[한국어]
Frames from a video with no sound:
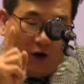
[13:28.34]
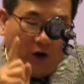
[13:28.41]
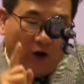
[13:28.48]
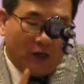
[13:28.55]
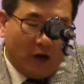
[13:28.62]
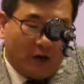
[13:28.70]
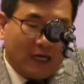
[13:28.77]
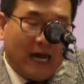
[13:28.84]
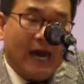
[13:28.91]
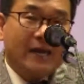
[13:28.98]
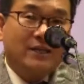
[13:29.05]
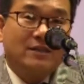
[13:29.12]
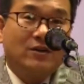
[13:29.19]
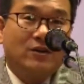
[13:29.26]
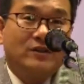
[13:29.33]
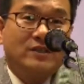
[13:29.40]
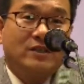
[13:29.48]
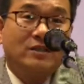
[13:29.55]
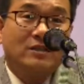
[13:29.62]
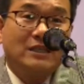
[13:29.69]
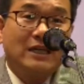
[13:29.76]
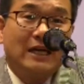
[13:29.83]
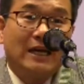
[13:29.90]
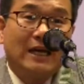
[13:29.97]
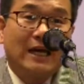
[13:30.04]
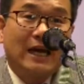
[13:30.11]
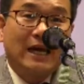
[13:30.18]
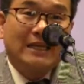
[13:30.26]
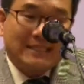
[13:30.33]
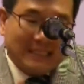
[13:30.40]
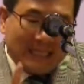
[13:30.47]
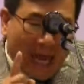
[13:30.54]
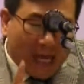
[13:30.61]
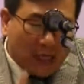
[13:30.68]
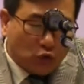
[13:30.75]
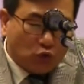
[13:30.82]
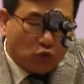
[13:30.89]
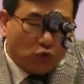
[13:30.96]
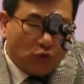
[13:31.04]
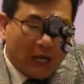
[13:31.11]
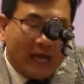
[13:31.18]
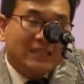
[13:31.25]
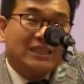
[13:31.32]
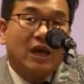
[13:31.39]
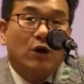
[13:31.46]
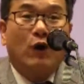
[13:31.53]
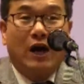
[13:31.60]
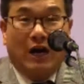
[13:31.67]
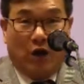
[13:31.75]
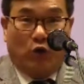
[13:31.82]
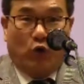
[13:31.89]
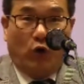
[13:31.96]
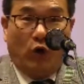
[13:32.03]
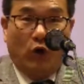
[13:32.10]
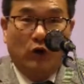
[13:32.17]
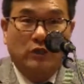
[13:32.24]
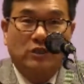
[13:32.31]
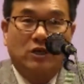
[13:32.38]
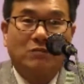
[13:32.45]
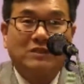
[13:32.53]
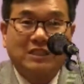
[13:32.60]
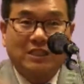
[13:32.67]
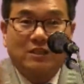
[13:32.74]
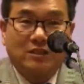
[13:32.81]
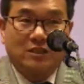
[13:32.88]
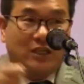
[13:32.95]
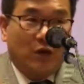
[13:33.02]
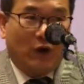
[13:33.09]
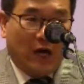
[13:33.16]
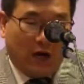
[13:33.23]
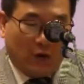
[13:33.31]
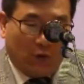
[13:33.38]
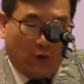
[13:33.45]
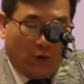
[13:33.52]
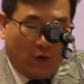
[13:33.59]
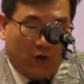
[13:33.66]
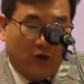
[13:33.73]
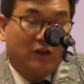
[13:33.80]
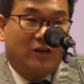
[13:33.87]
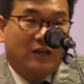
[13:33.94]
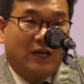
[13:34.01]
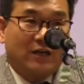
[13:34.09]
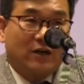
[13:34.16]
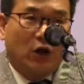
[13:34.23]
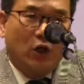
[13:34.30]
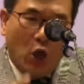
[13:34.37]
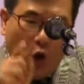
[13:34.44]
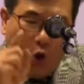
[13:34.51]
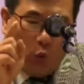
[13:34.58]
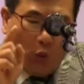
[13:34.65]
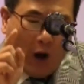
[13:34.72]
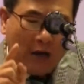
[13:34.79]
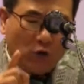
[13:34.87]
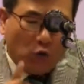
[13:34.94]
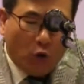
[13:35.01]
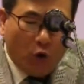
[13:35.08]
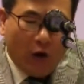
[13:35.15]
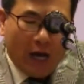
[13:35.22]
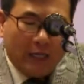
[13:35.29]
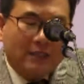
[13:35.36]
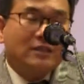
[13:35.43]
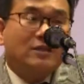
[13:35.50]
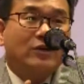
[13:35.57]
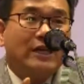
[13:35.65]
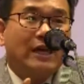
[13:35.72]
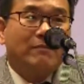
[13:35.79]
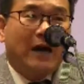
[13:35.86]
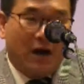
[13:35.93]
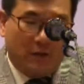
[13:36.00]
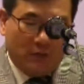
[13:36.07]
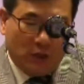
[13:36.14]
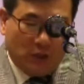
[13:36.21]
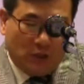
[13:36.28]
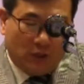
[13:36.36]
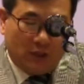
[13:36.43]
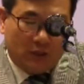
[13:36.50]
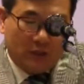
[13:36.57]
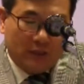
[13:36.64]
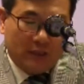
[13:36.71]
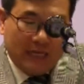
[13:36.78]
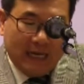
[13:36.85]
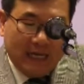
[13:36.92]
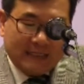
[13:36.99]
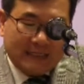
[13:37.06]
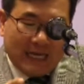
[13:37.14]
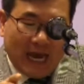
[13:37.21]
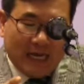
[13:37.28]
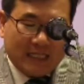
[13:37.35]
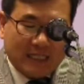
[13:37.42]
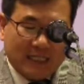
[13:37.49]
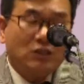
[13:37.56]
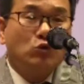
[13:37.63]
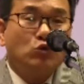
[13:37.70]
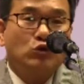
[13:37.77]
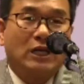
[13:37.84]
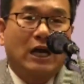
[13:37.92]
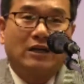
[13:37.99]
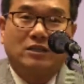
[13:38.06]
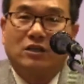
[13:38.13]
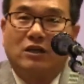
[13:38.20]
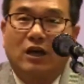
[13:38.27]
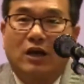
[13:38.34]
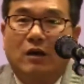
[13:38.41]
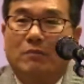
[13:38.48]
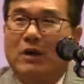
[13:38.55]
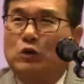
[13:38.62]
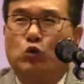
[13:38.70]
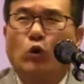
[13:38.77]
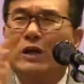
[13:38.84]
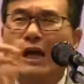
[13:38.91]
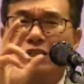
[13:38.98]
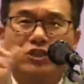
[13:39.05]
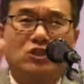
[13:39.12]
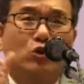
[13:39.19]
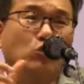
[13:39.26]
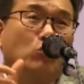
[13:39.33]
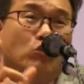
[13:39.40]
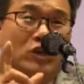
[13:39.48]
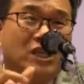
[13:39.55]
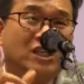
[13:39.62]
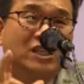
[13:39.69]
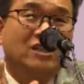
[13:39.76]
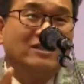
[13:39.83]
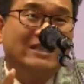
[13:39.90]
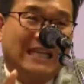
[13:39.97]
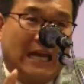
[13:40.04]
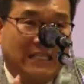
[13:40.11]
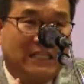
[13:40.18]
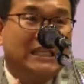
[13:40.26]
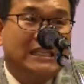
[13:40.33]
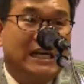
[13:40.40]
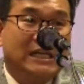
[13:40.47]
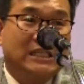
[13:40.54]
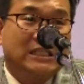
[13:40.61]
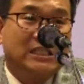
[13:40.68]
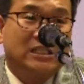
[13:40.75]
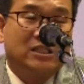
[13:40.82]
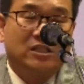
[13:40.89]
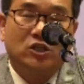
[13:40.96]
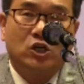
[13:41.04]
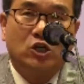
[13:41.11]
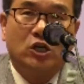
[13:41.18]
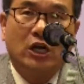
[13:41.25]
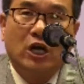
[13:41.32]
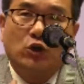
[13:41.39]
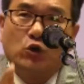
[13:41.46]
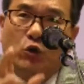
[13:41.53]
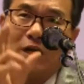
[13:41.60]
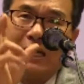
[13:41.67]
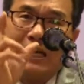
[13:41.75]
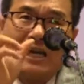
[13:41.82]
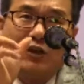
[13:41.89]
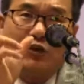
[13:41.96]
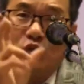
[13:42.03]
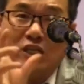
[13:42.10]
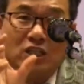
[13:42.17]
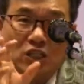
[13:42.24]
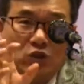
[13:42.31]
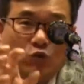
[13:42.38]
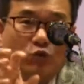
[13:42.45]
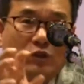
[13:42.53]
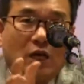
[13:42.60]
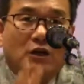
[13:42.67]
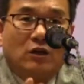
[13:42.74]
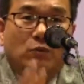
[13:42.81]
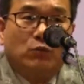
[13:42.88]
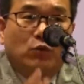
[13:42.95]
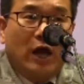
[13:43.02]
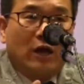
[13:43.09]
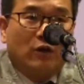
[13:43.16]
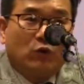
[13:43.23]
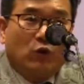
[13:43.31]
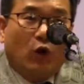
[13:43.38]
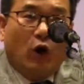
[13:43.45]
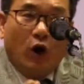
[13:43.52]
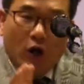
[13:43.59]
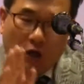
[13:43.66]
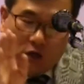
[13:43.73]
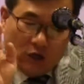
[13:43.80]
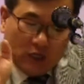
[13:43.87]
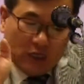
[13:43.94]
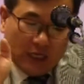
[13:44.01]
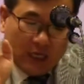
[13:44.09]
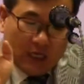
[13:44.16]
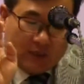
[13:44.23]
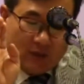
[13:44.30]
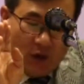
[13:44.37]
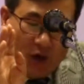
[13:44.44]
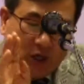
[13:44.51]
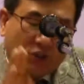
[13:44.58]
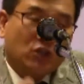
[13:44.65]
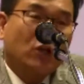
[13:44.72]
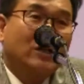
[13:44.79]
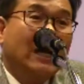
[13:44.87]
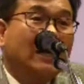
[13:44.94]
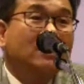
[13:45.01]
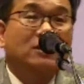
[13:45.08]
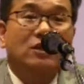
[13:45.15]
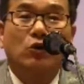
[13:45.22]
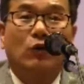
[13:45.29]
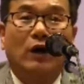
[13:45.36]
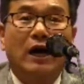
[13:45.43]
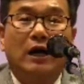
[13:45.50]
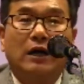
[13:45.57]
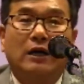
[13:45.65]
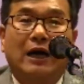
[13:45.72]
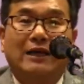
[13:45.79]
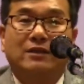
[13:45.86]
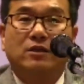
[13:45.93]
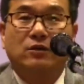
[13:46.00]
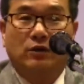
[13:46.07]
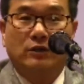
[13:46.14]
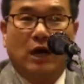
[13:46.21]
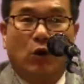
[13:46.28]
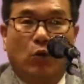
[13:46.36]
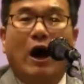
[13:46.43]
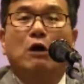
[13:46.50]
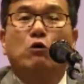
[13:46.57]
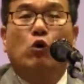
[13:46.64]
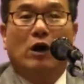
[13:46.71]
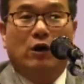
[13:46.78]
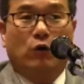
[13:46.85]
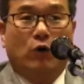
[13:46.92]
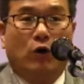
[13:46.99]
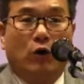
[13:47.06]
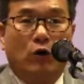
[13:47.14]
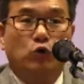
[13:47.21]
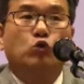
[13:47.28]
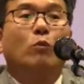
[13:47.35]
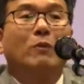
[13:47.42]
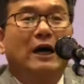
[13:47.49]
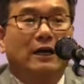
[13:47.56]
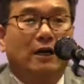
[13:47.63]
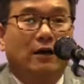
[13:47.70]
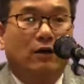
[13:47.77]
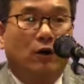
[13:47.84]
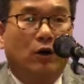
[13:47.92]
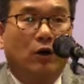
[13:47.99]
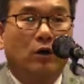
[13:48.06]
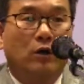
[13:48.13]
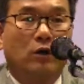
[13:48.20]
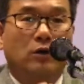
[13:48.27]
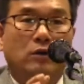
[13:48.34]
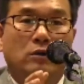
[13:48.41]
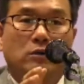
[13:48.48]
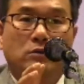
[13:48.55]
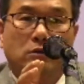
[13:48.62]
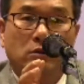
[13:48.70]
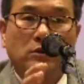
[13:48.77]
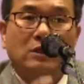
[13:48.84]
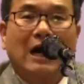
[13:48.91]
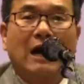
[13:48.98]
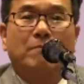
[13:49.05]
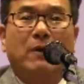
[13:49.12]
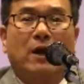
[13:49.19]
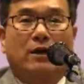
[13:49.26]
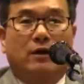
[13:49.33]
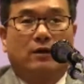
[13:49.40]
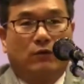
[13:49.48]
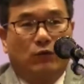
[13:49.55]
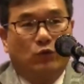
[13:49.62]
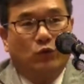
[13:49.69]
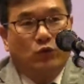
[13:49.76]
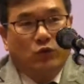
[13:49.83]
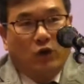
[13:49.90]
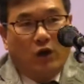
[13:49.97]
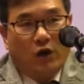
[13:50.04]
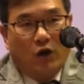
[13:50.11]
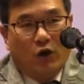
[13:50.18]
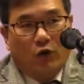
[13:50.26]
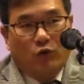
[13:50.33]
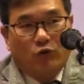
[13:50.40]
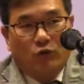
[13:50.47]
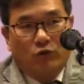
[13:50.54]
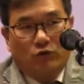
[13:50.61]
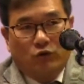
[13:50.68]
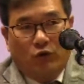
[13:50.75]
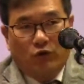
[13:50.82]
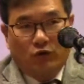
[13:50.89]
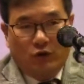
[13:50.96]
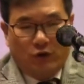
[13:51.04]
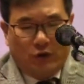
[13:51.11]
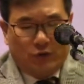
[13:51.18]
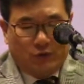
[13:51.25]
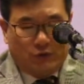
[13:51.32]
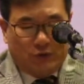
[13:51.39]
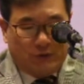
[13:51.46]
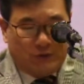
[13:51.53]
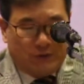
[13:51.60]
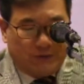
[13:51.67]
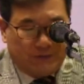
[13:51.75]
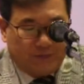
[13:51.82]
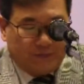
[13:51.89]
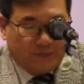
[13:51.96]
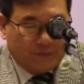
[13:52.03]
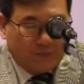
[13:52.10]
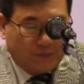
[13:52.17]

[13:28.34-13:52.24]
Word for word: 거역하는 것은 사술의 죄와 같고 점치는 죄와 같고 거역하는 것 완고한 너의 마음은 사신우상 즉막 요란스러운 귀신을 사신이라 그러거든요. 요란한 귀신 우상을 놔놓고 거기에서 절하는 거와 같은 거다. 완고한 거, 교만한 거, 강팍한 거 이렇게 정리를 주고 있었어요.